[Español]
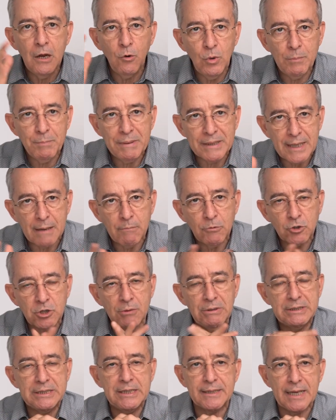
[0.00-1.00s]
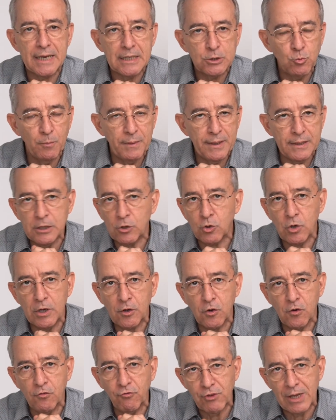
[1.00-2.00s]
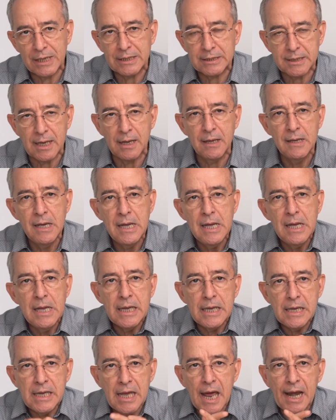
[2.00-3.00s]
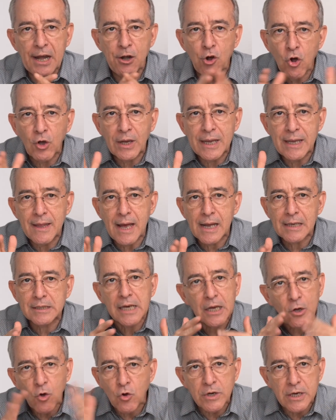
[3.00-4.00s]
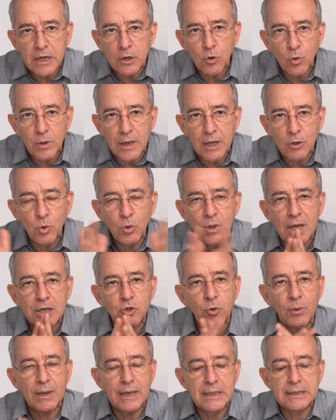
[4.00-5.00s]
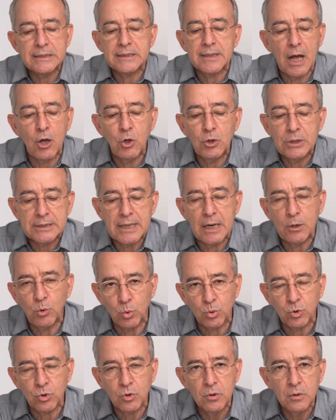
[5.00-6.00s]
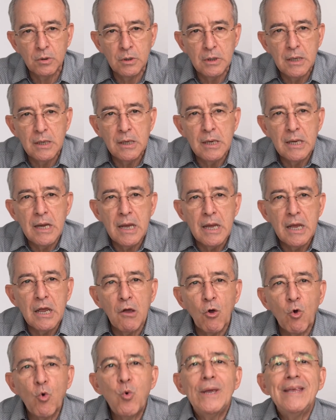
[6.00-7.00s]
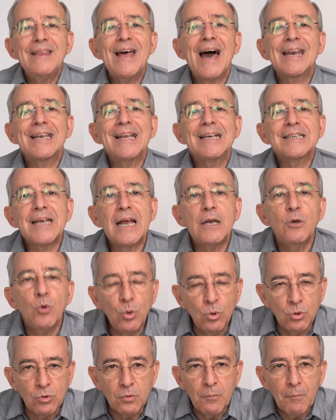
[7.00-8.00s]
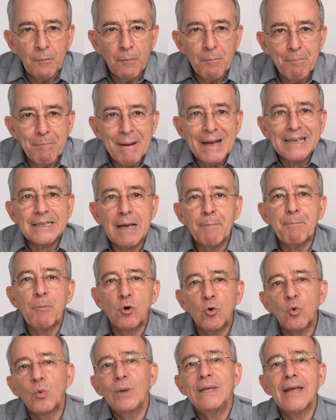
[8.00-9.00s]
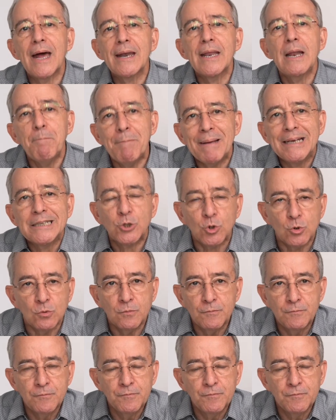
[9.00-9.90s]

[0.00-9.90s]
Lo invitamos a visitar a su médico de confianza y a no quedarse con ninguna duda sobre el estado de salud. Cuidar la salud pasa por cuidar el peso,